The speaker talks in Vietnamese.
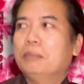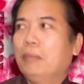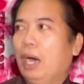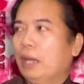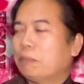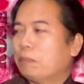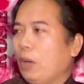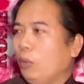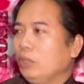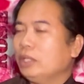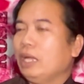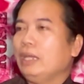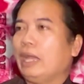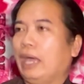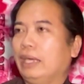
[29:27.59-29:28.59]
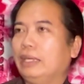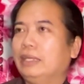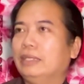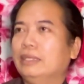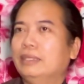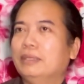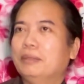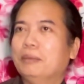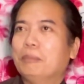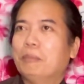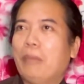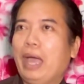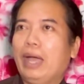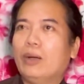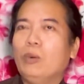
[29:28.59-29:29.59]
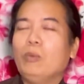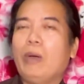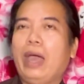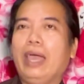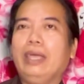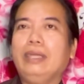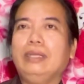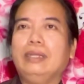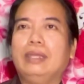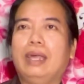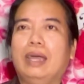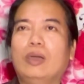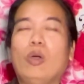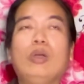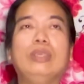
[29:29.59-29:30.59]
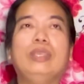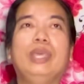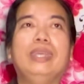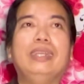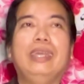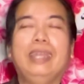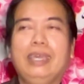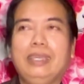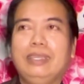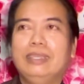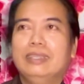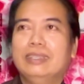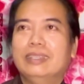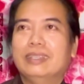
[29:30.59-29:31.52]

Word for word: mệt mỏi như thế này mà cũng phải là có cái duyên để đi